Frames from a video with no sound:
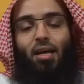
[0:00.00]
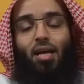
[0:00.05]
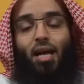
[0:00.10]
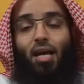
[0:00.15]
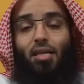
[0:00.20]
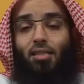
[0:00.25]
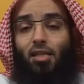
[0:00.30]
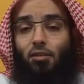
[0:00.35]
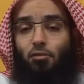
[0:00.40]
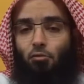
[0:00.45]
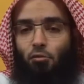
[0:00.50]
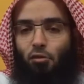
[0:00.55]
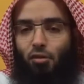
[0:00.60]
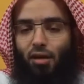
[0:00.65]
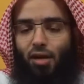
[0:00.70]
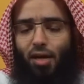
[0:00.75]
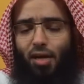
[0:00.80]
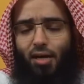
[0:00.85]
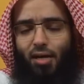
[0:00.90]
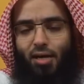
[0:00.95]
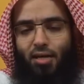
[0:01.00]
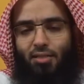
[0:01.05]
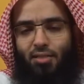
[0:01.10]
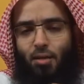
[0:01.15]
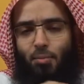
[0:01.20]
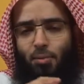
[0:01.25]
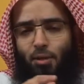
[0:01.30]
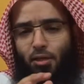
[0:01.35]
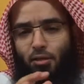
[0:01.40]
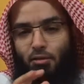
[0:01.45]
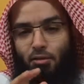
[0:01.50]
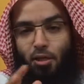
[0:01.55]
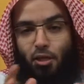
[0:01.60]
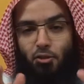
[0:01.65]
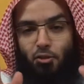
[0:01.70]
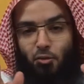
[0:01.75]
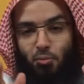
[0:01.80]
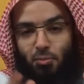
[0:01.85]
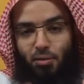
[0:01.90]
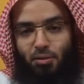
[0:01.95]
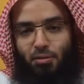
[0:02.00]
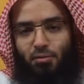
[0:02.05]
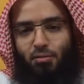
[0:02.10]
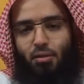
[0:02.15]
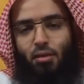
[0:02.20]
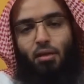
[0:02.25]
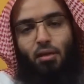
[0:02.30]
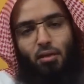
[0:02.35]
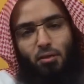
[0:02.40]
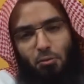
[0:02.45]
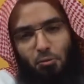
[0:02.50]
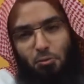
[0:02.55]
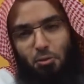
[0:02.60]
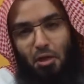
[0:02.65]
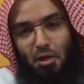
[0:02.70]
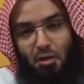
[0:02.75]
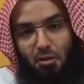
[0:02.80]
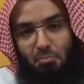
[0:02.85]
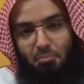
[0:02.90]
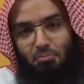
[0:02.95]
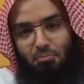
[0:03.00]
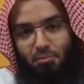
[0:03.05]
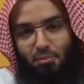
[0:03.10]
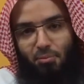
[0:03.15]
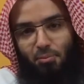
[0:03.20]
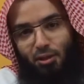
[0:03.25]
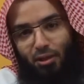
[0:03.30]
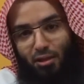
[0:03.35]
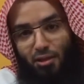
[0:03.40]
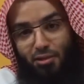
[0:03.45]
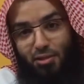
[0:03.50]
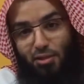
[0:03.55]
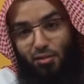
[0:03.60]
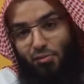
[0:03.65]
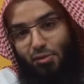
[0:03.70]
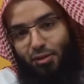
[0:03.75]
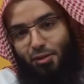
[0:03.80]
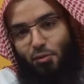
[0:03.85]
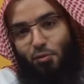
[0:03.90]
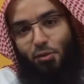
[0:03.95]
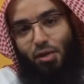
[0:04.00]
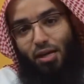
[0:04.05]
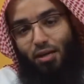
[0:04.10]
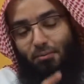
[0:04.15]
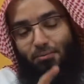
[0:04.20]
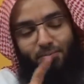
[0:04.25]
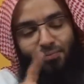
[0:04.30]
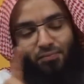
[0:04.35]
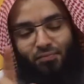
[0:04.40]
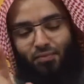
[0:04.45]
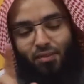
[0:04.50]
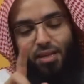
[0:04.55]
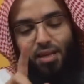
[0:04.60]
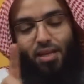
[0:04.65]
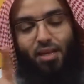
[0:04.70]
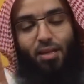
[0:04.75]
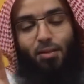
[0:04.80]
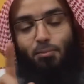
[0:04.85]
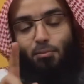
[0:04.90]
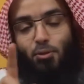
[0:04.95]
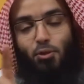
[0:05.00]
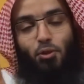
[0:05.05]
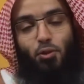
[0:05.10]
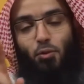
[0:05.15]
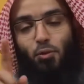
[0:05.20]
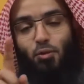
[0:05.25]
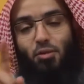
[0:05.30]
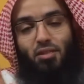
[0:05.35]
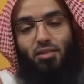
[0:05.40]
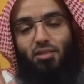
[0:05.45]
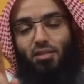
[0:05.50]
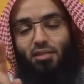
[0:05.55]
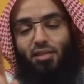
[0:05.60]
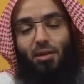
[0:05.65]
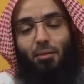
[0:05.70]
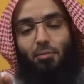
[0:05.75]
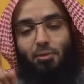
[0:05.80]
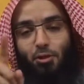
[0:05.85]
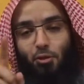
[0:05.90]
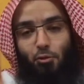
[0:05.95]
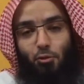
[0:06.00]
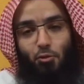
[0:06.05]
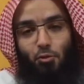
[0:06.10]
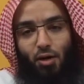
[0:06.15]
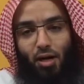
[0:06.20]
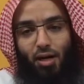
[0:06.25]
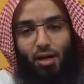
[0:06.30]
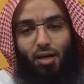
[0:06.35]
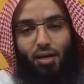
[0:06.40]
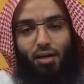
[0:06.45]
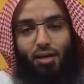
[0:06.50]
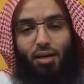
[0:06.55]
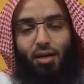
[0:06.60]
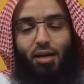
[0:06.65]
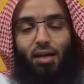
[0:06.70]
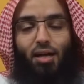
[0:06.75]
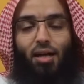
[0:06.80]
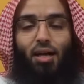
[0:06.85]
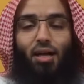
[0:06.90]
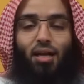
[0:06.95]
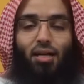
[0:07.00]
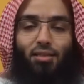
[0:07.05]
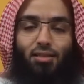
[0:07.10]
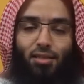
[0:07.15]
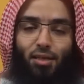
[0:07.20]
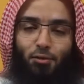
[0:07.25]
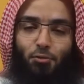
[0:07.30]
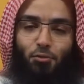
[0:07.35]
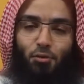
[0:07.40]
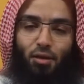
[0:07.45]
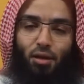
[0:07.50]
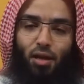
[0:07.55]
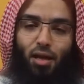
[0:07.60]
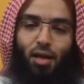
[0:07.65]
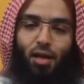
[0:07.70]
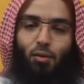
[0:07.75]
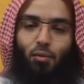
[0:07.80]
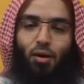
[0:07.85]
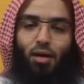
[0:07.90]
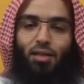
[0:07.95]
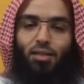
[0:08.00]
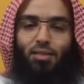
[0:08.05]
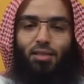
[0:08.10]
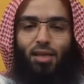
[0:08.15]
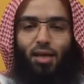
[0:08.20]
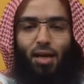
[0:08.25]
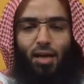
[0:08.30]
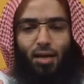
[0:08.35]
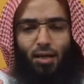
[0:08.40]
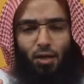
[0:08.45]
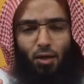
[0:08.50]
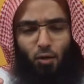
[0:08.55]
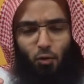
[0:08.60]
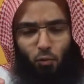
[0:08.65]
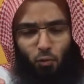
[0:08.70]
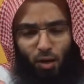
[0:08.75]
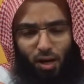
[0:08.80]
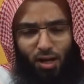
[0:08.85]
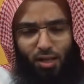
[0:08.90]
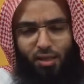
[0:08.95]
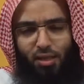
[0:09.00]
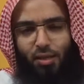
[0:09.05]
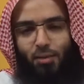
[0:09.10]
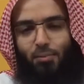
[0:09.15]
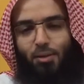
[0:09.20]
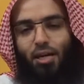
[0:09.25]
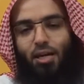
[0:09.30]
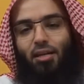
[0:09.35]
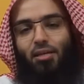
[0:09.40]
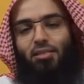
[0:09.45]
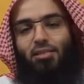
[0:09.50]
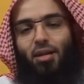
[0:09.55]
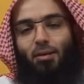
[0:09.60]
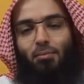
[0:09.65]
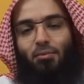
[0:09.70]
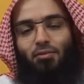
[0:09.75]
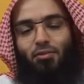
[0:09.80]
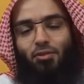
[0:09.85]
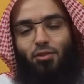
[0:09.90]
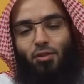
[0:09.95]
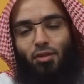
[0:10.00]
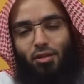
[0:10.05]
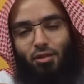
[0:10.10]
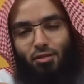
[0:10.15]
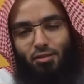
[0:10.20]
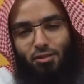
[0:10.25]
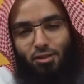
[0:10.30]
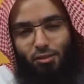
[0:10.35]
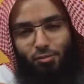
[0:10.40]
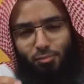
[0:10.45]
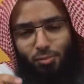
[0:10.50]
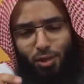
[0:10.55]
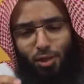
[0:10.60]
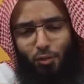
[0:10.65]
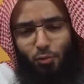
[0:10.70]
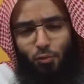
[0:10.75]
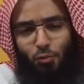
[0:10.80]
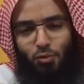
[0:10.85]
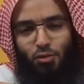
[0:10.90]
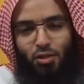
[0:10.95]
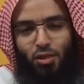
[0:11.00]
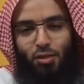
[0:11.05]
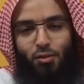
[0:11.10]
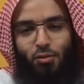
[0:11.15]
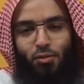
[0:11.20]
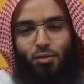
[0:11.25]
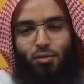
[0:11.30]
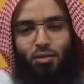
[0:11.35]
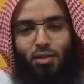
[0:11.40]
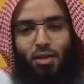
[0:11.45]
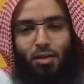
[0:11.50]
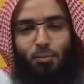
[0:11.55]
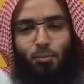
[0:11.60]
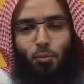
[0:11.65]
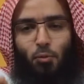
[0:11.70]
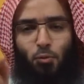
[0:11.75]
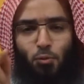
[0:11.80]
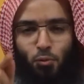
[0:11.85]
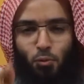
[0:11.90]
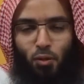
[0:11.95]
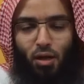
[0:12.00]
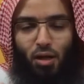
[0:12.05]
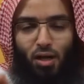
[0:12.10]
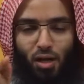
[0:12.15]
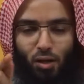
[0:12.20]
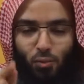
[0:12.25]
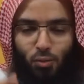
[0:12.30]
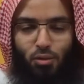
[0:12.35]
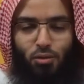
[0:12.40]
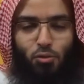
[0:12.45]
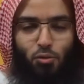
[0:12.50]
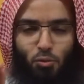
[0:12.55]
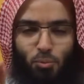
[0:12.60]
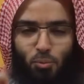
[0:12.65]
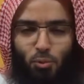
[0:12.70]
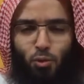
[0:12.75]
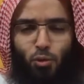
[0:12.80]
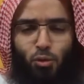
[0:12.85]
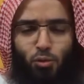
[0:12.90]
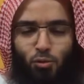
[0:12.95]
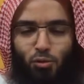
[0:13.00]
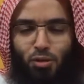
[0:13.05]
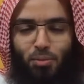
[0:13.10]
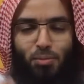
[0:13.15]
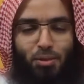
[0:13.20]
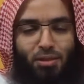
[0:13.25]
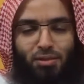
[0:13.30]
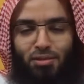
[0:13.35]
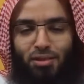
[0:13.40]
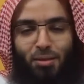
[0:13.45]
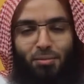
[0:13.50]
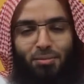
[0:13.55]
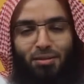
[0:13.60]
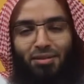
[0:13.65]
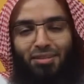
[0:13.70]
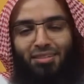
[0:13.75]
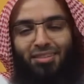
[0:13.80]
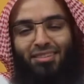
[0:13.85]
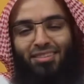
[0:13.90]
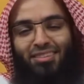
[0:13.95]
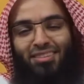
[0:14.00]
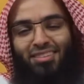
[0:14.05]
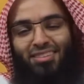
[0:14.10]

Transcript: لا تدعو الله على سبيل التجربة نجرب يمكن نستفيد أو لا من شروط استجابة الدعاء أن تدعو الله وأنت واثق من الإجابة في سنن الترمذي يقول صلى الله عليه وسلم ادعوا الله وأنتم موقنون بالإجابة